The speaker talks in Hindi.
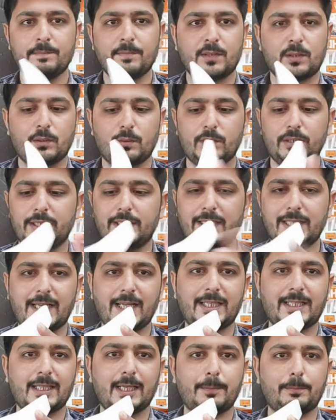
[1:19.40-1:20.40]
तो ये
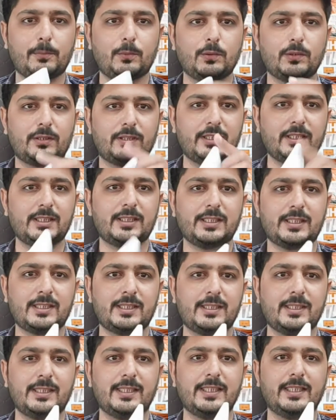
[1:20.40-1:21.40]
आके आपको
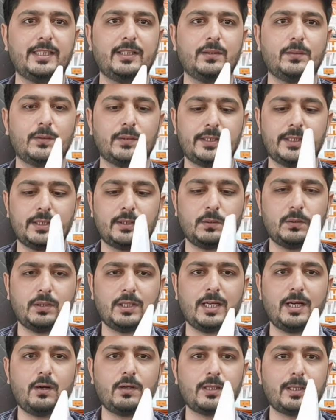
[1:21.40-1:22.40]
360 डिग्री रोटेट
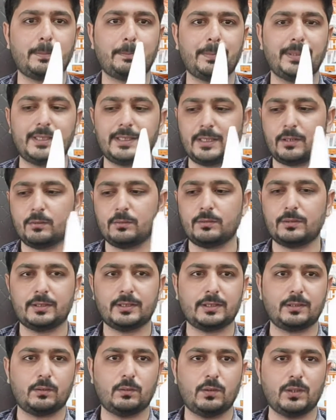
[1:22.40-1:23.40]
होगा और अप एंड डाउन
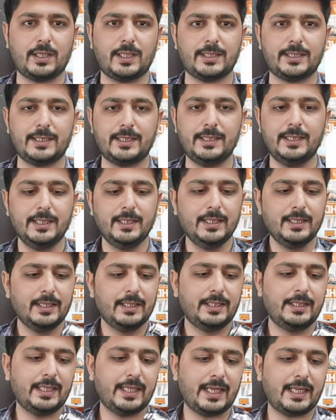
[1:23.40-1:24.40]
होगा नहीं
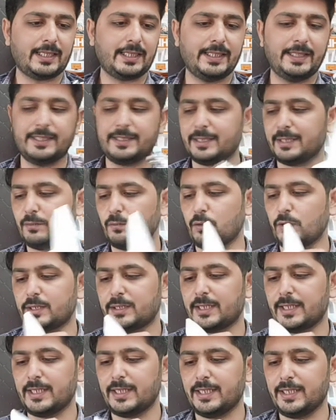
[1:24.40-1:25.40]
ये आके 18
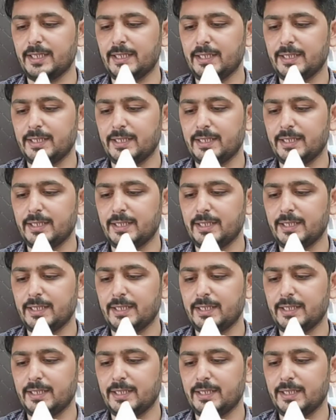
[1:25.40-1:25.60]
वोट का है